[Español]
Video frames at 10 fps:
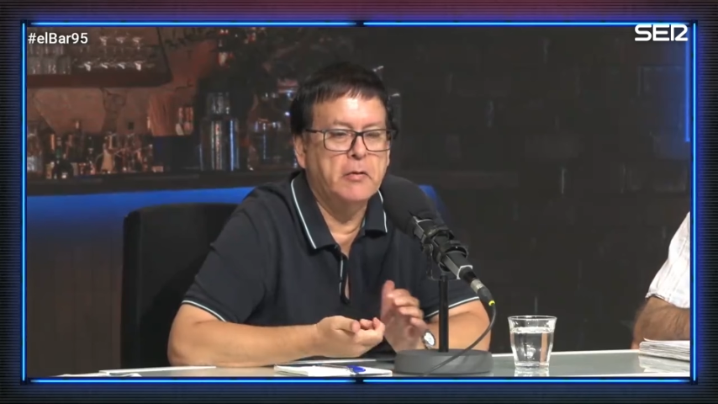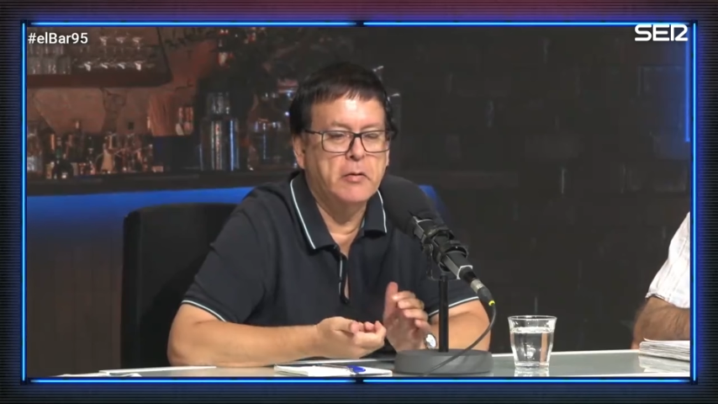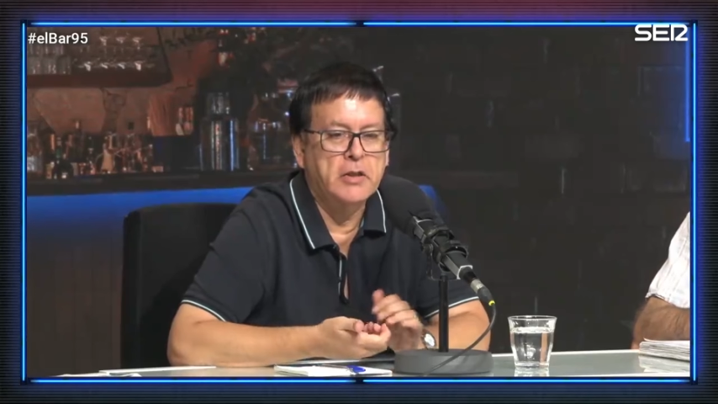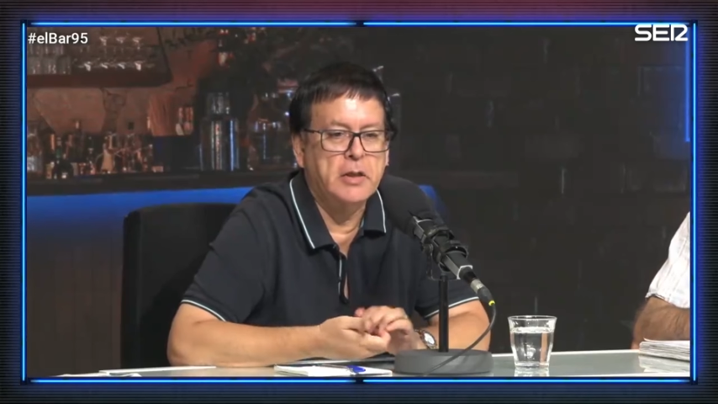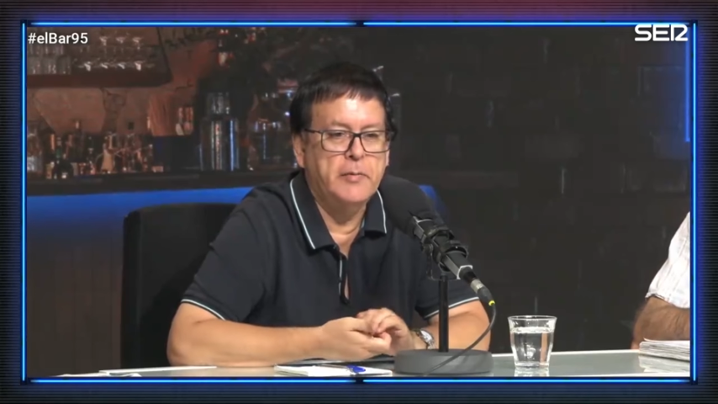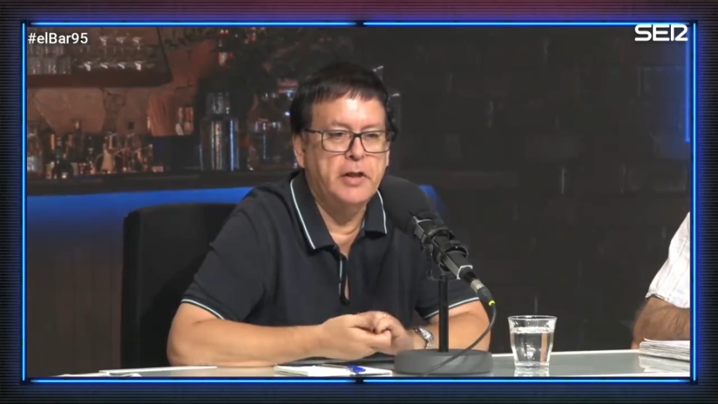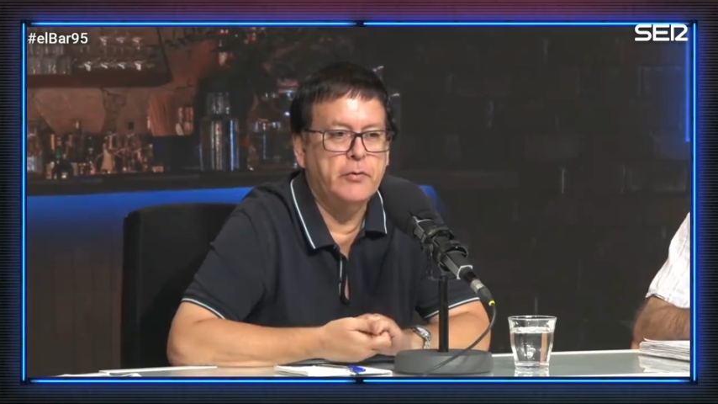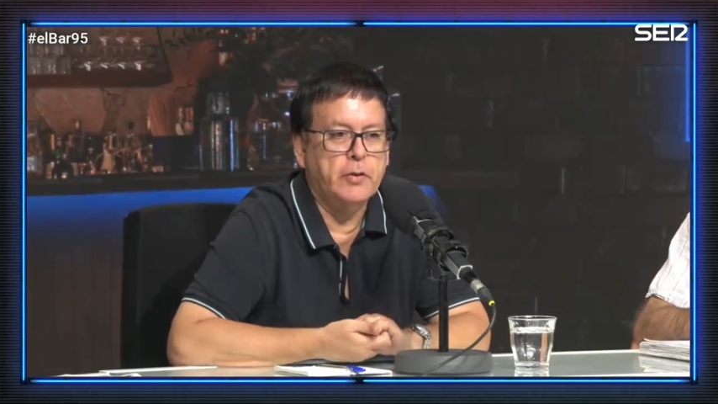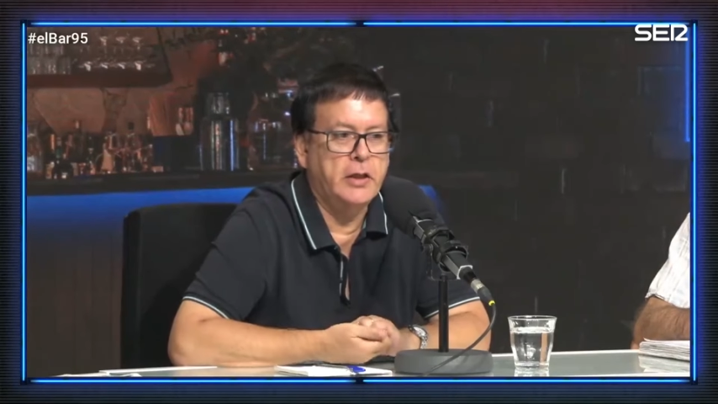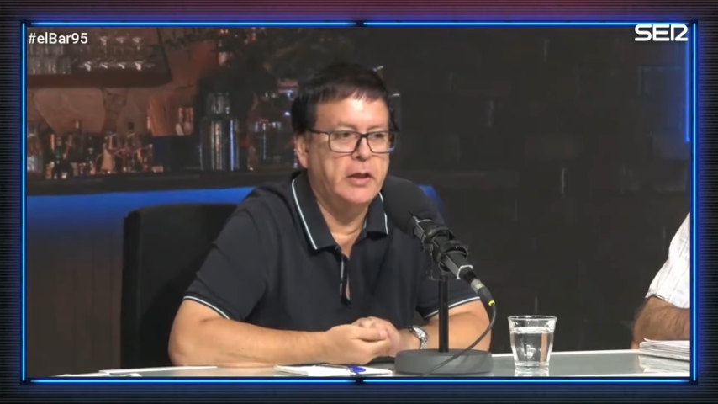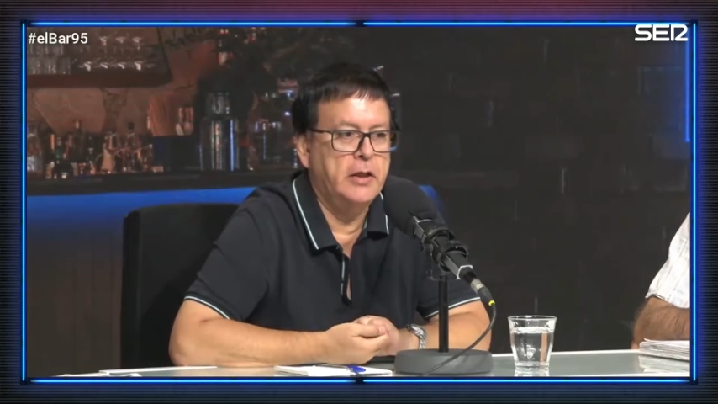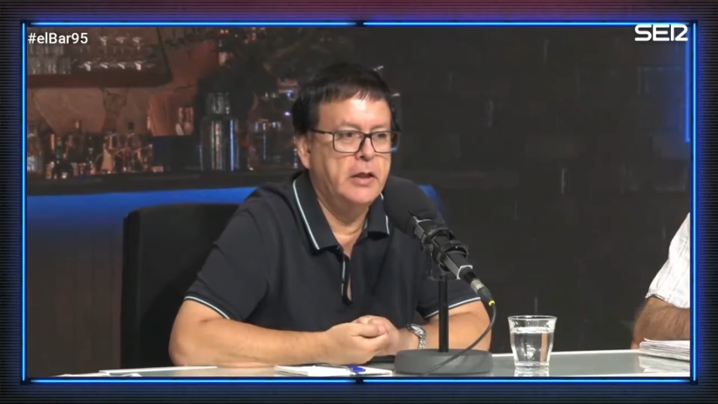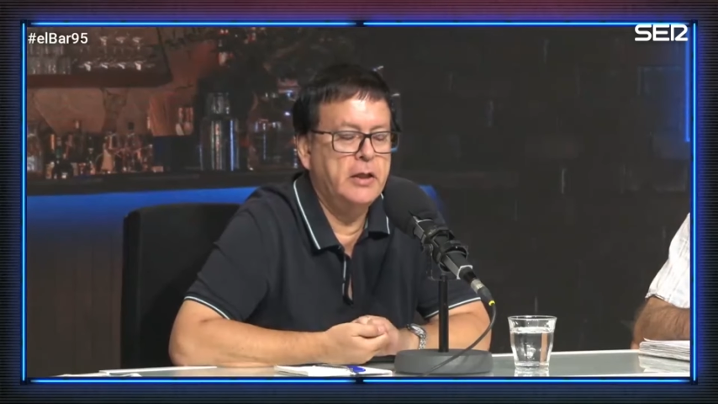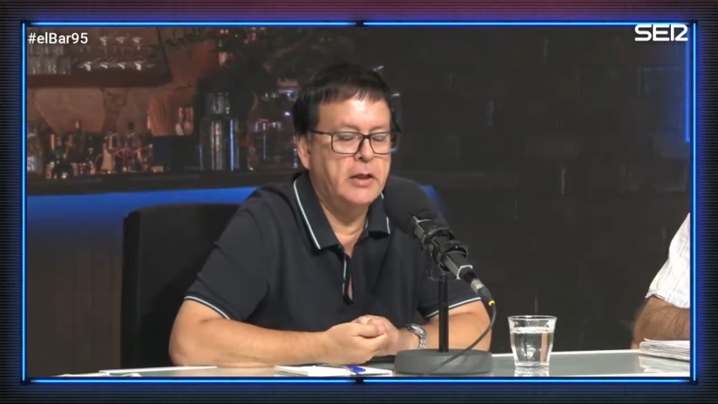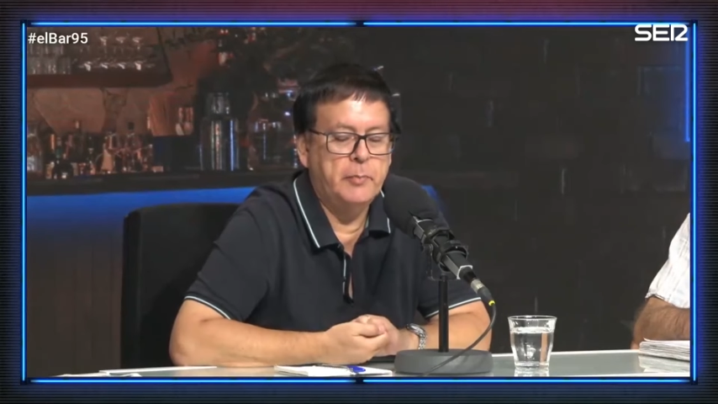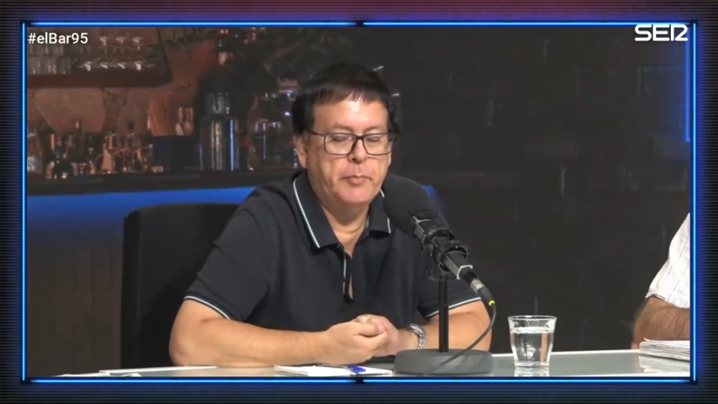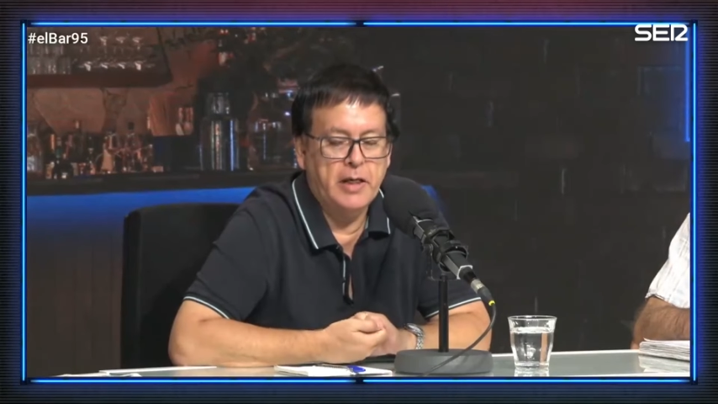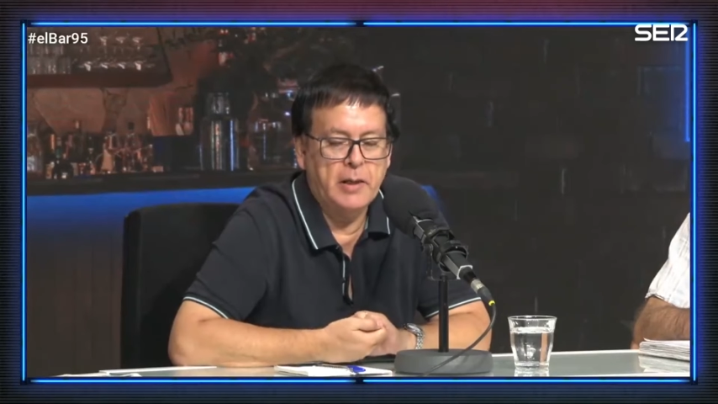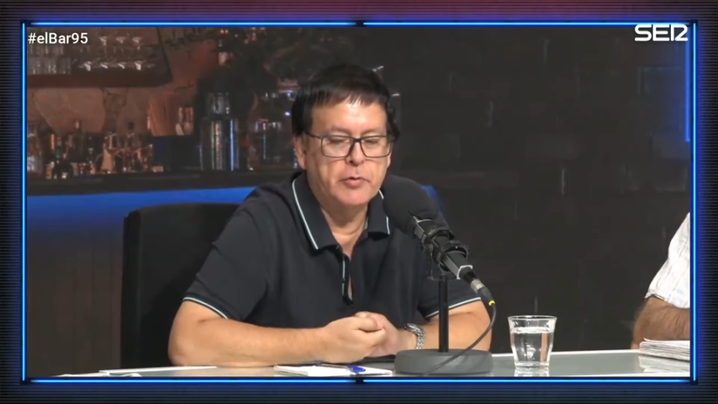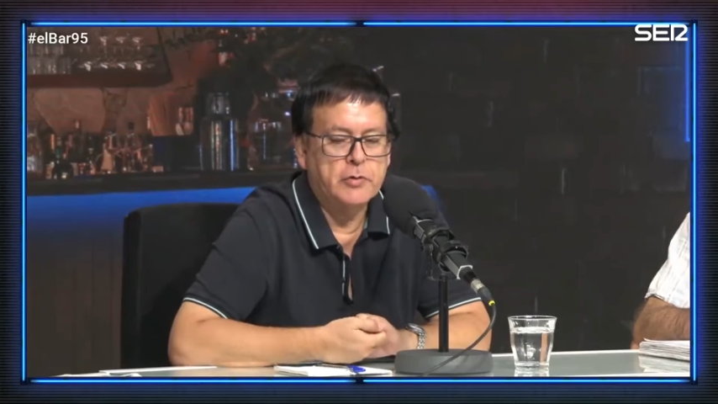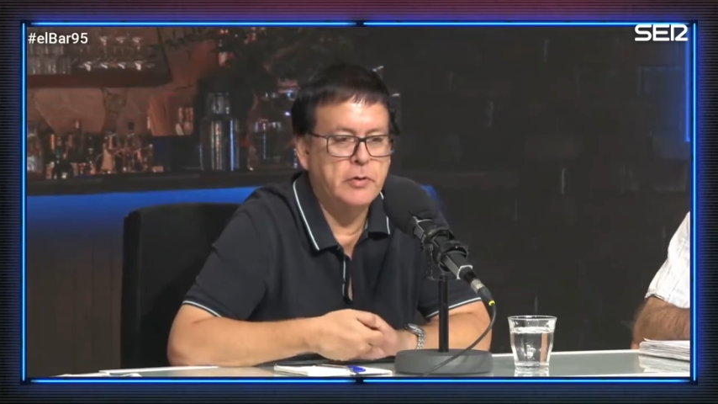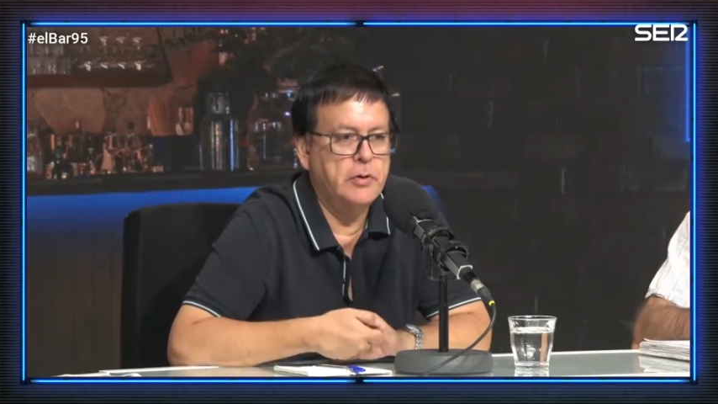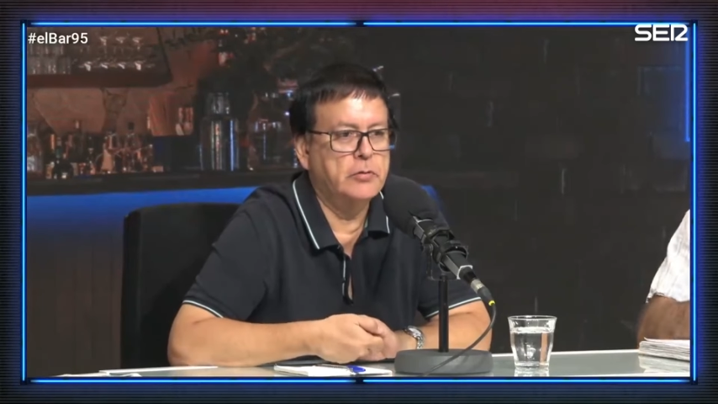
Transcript: no es el Vinicius que, esperamos.